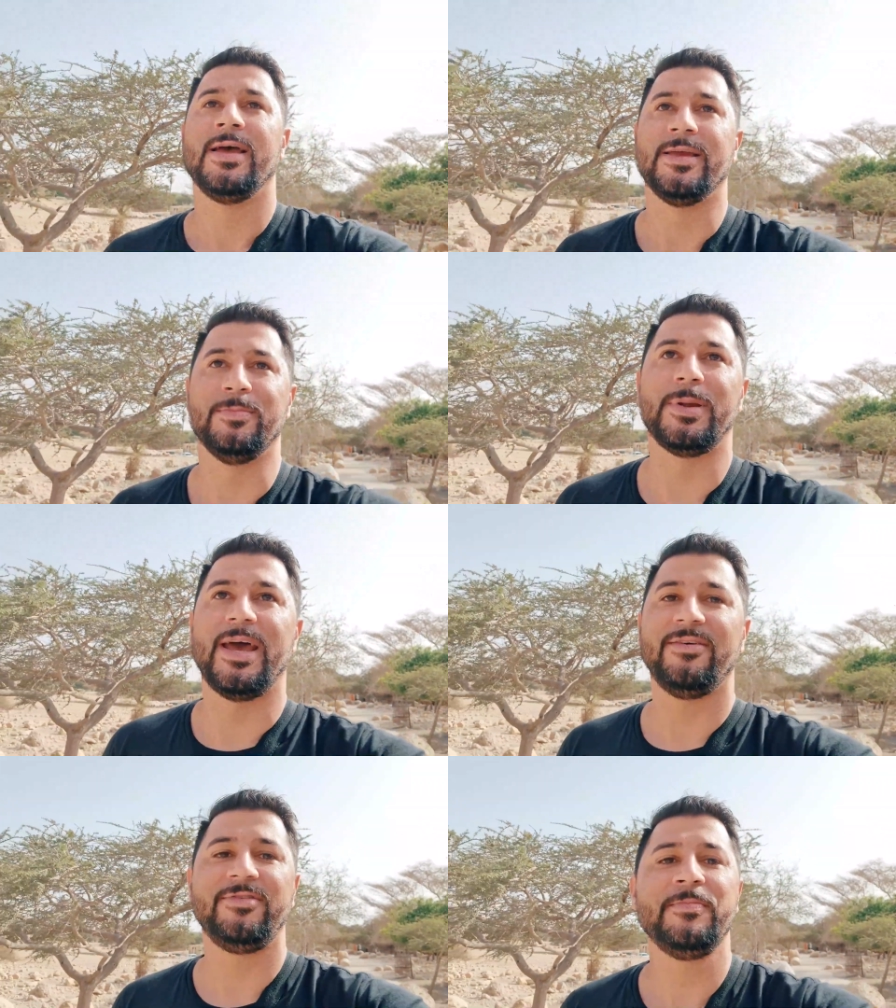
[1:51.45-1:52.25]
em
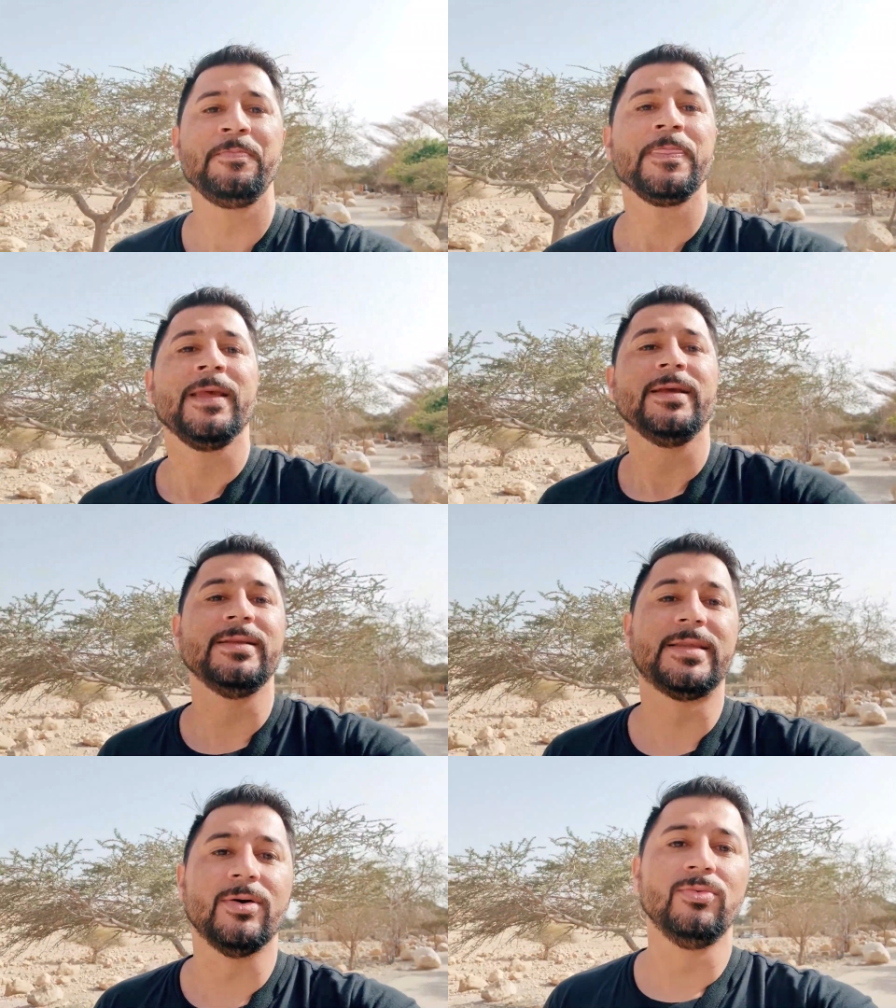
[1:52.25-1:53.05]
breve
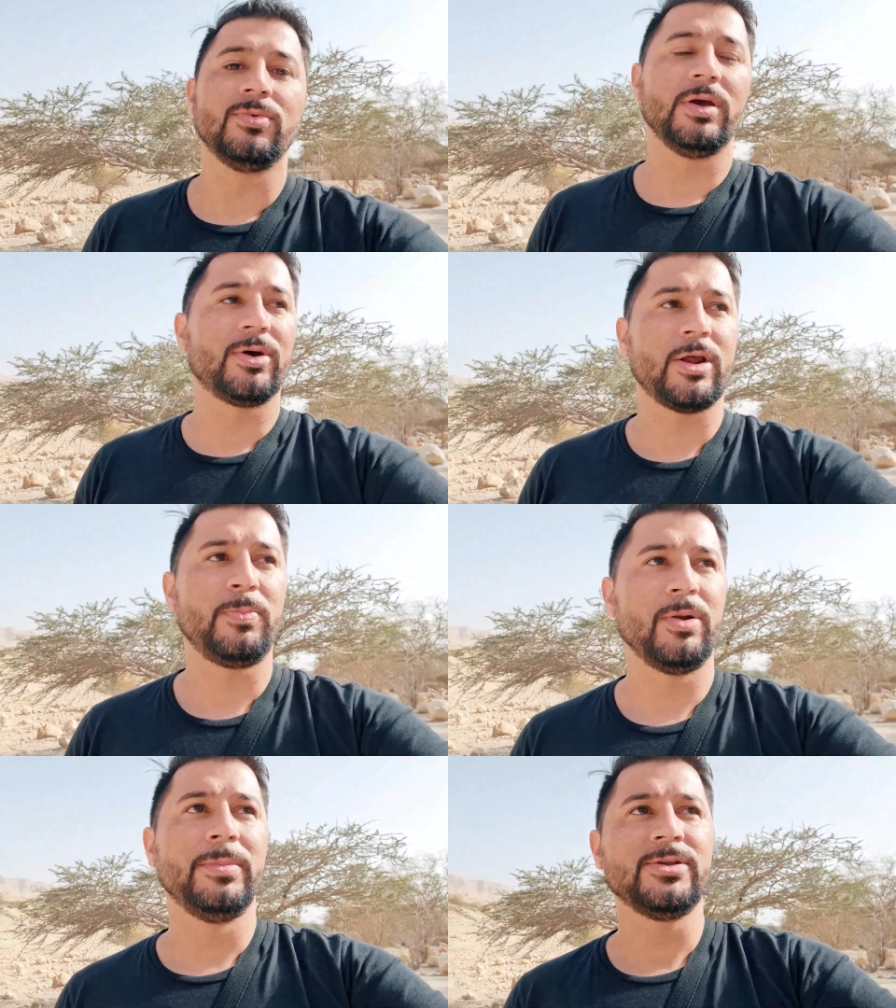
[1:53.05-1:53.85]
então eu quero
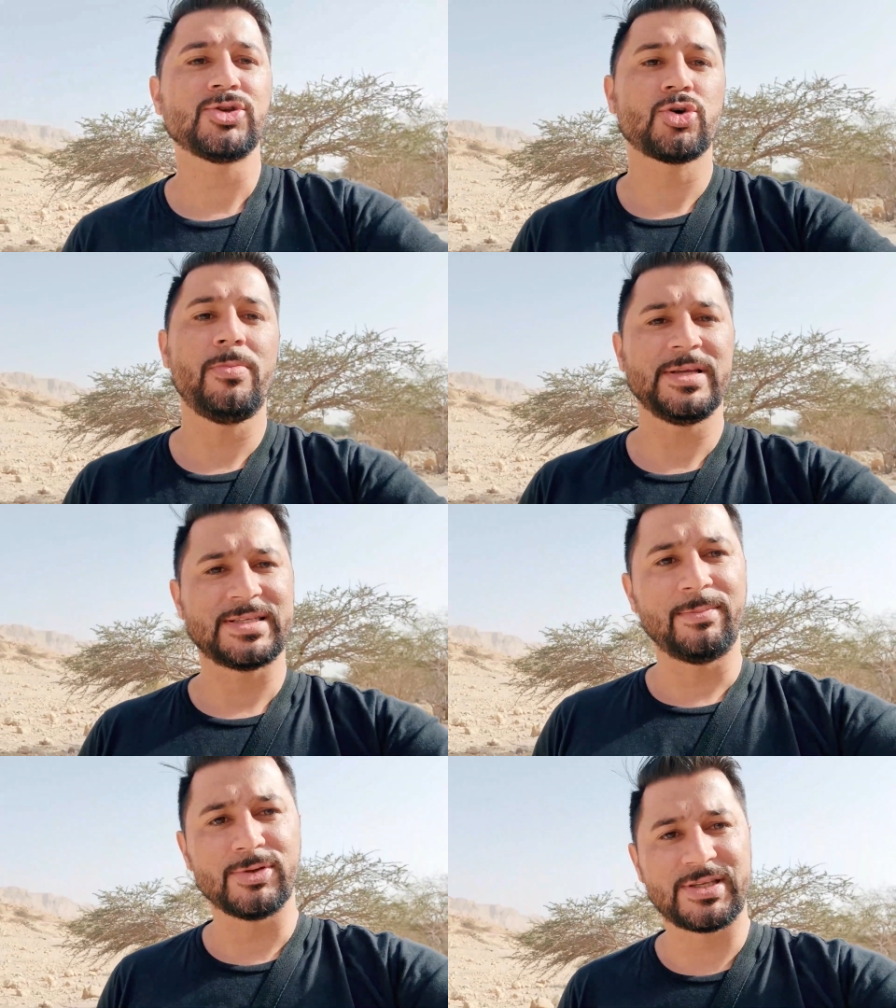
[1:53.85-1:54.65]
pelo menos
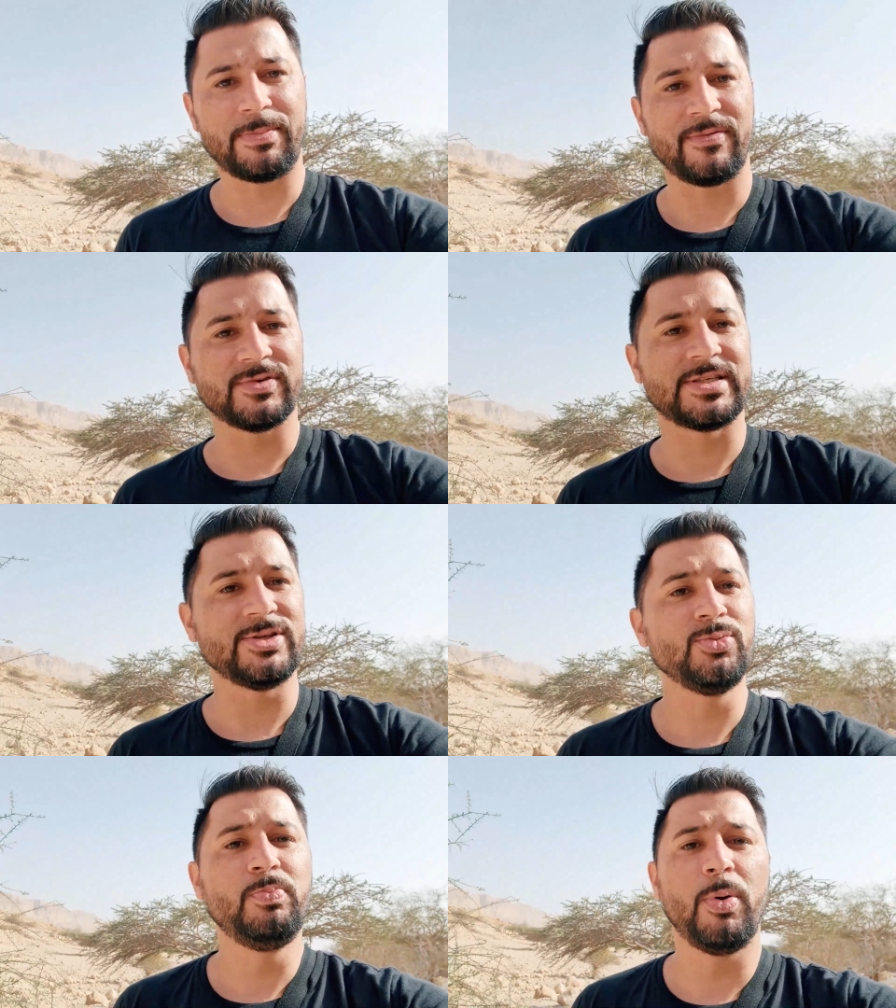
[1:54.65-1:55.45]
começar a mostrar para
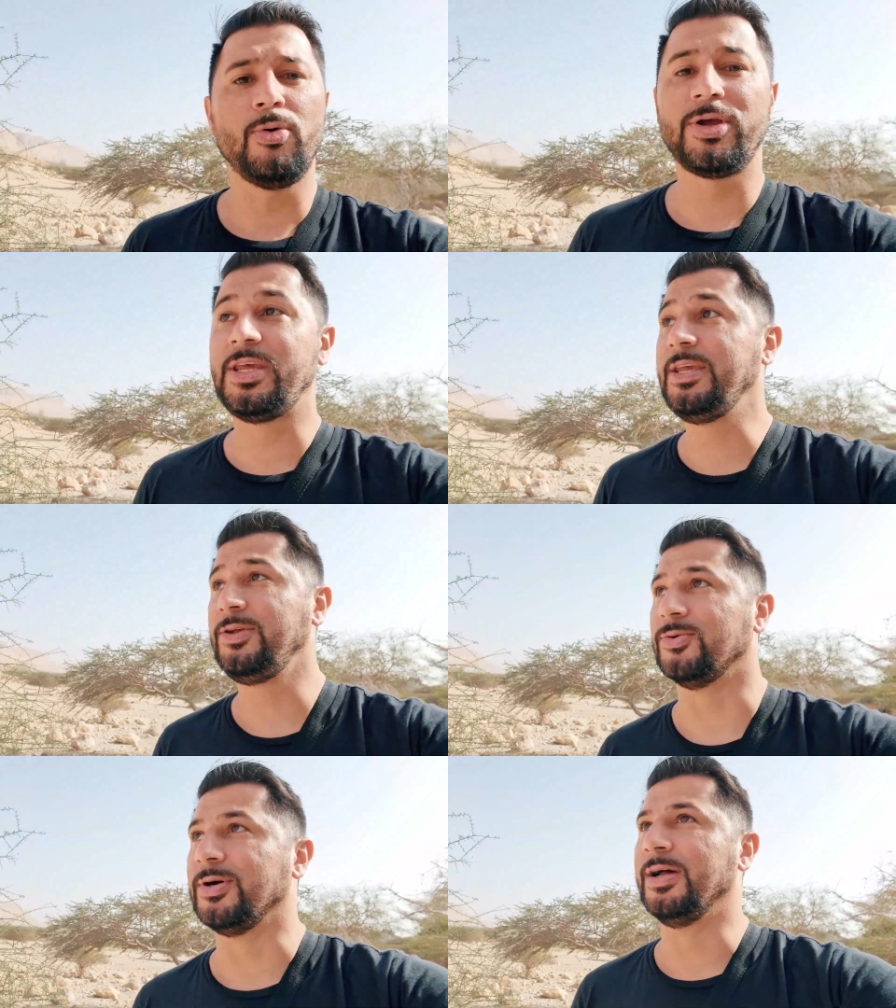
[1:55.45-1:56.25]
vocês um
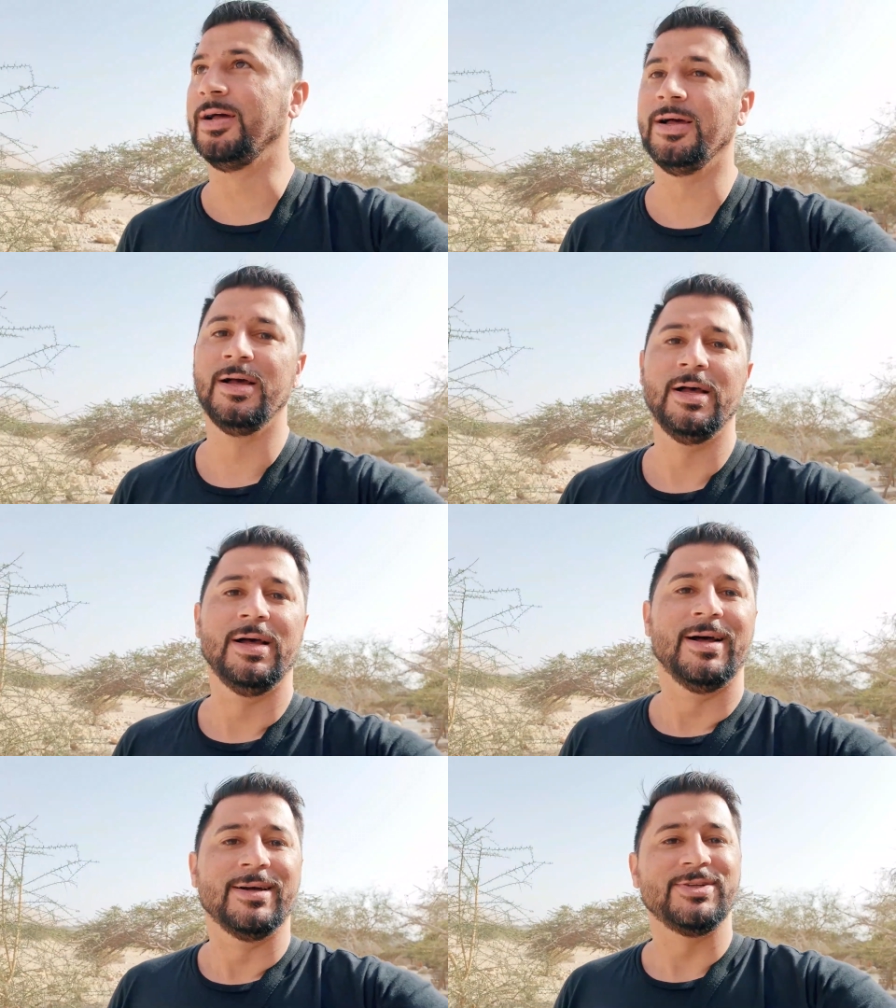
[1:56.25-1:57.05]
pouquinho
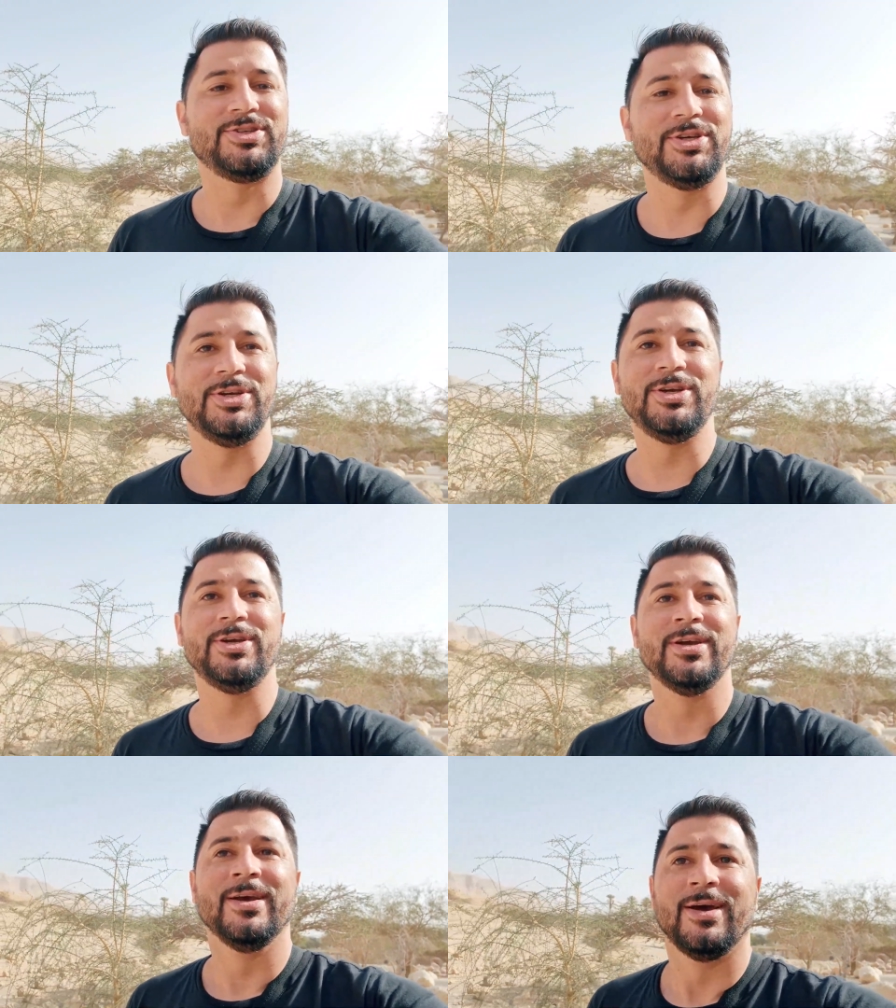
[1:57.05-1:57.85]

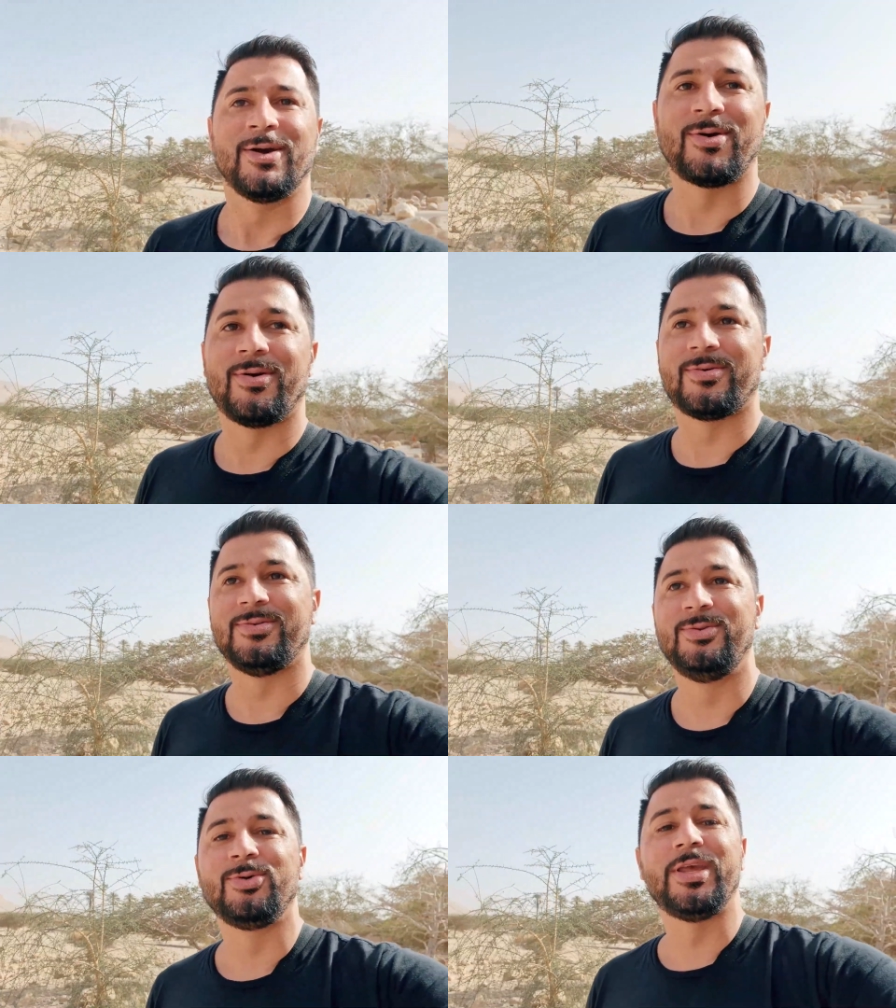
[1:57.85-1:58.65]
de
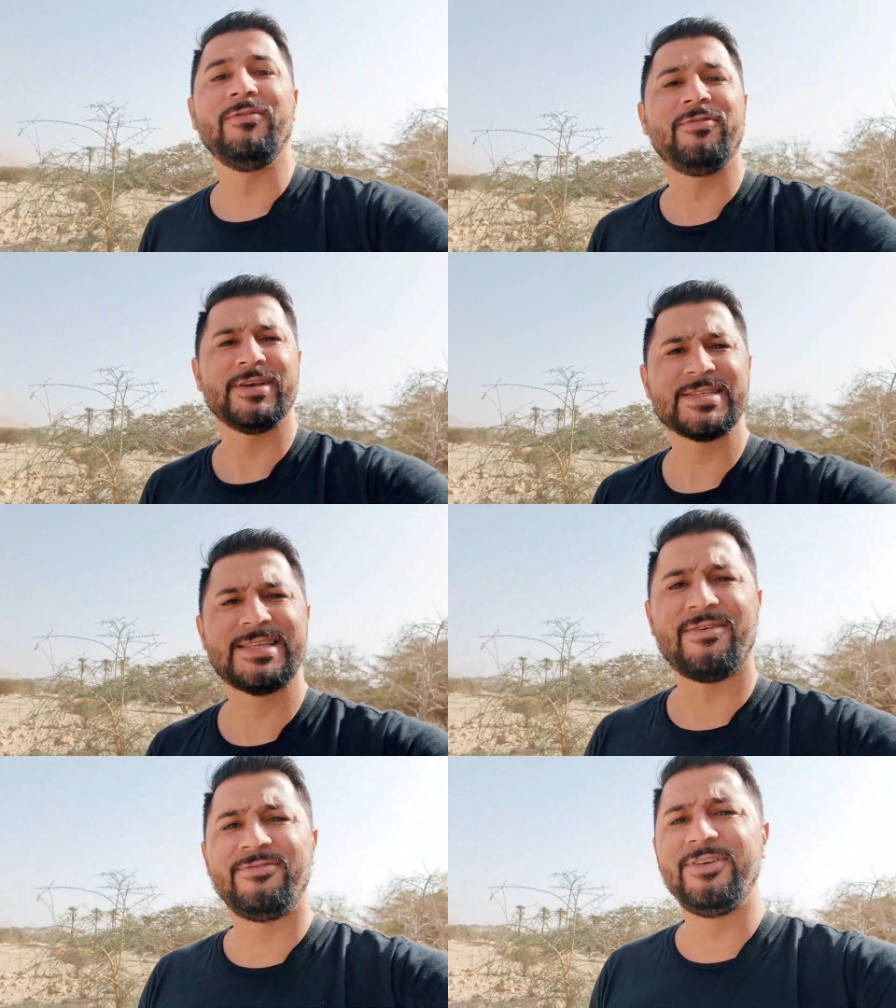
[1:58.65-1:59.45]
do que fez
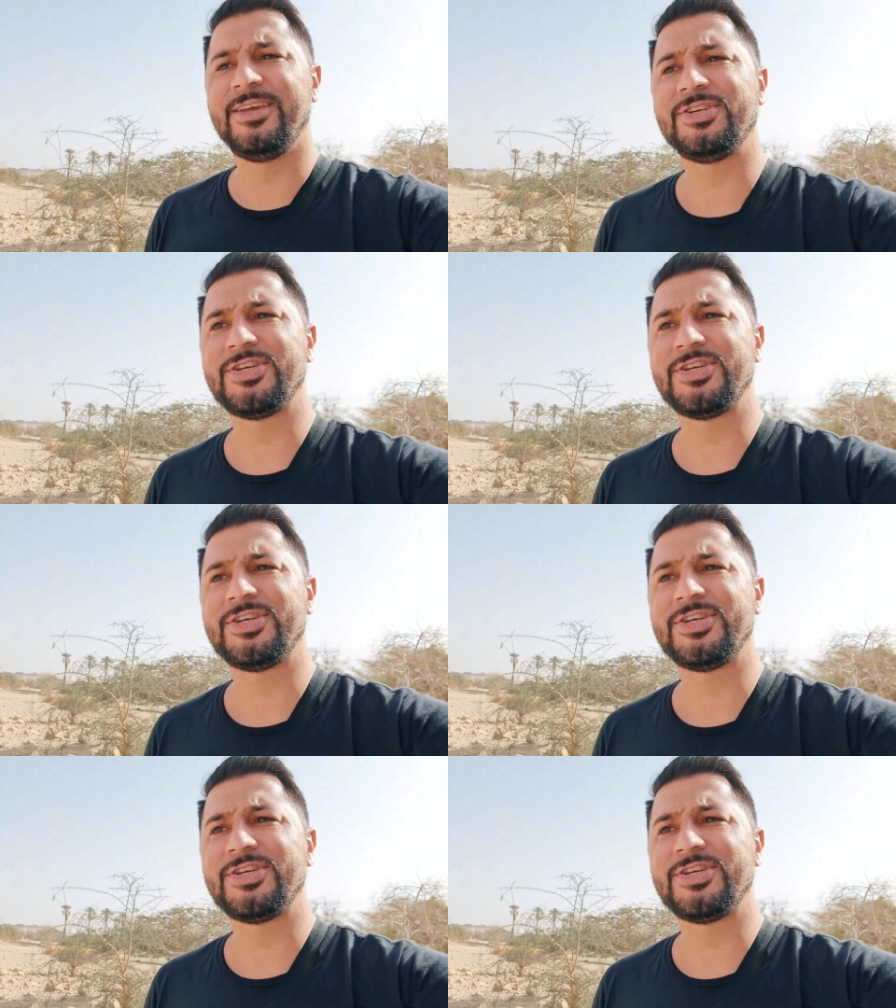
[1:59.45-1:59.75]
Davi